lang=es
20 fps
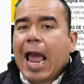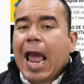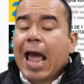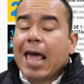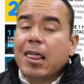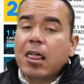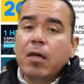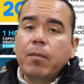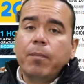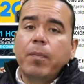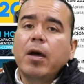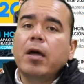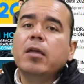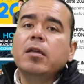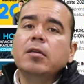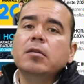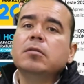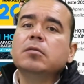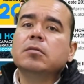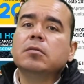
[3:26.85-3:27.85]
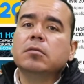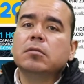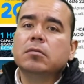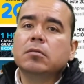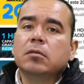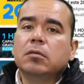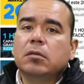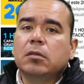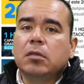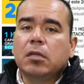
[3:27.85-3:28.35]
Cada país
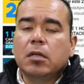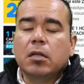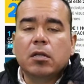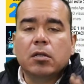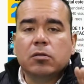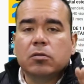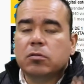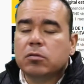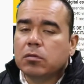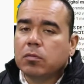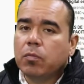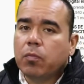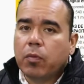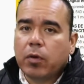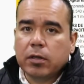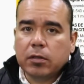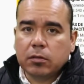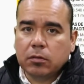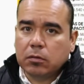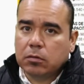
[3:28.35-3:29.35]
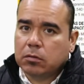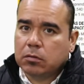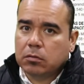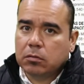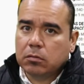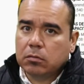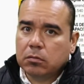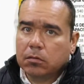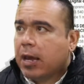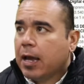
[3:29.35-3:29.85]
tiene sus
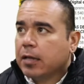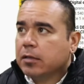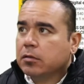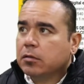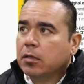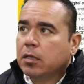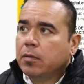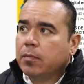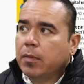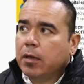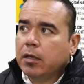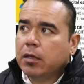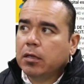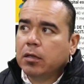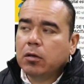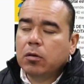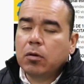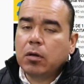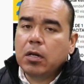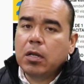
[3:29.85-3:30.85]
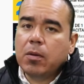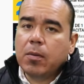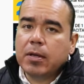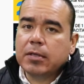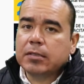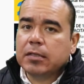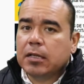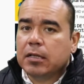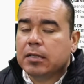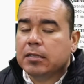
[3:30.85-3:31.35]
impuestos. En caso de México el
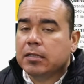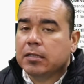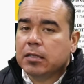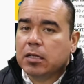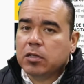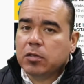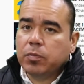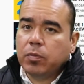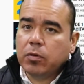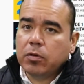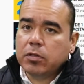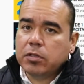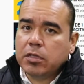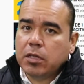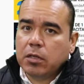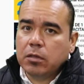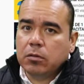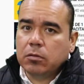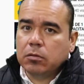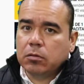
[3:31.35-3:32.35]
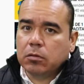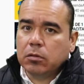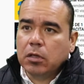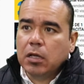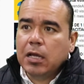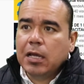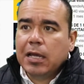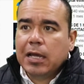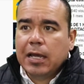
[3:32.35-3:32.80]
IVA es del 16%.